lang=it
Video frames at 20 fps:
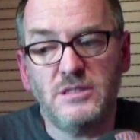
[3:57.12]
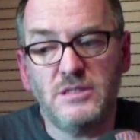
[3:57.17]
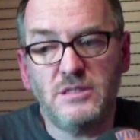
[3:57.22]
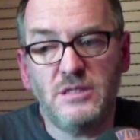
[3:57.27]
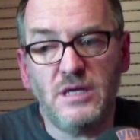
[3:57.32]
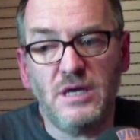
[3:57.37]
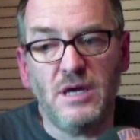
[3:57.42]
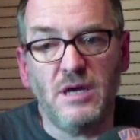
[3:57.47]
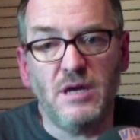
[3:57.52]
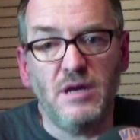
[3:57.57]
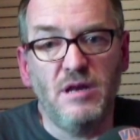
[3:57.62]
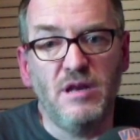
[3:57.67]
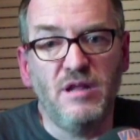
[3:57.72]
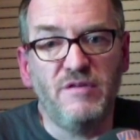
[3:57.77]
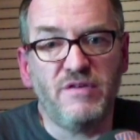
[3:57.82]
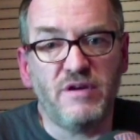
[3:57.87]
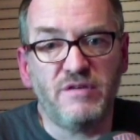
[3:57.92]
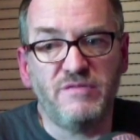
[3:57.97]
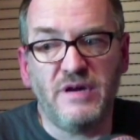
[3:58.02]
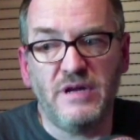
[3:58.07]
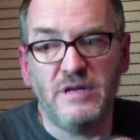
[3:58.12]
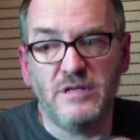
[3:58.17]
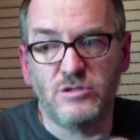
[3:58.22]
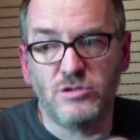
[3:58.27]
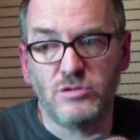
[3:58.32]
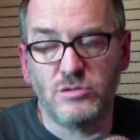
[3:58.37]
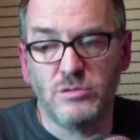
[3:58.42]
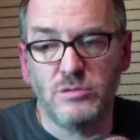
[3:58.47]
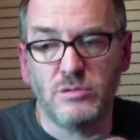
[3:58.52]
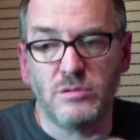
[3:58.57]
Sì, le farfalle
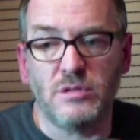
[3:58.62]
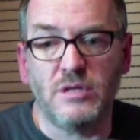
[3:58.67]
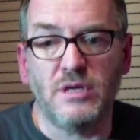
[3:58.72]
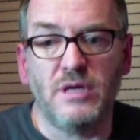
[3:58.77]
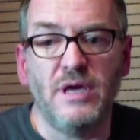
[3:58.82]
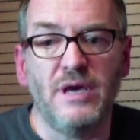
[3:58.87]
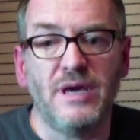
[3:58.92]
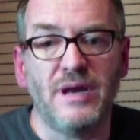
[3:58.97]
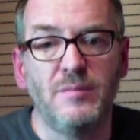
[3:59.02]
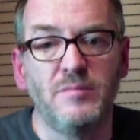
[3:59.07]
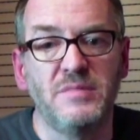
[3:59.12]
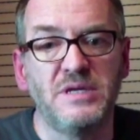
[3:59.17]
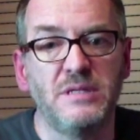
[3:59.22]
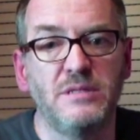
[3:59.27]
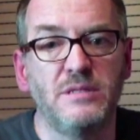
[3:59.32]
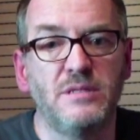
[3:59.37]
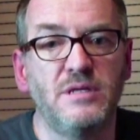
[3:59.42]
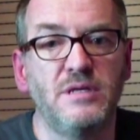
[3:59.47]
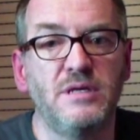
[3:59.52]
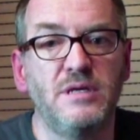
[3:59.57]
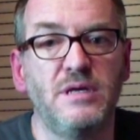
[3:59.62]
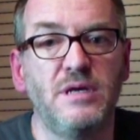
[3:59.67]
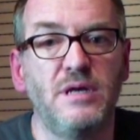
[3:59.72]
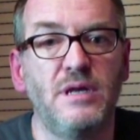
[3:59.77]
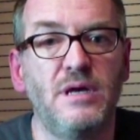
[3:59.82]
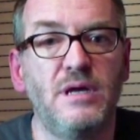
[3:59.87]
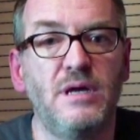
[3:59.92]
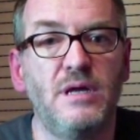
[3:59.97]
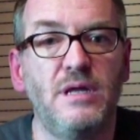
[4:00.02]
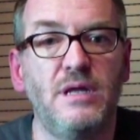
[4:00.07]
sono chiaramente
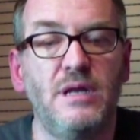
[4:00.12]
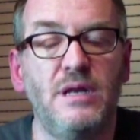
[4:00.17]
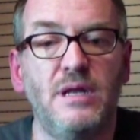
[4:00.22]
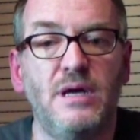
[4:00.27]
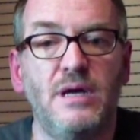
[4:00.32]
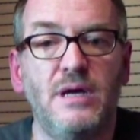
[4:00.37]
il,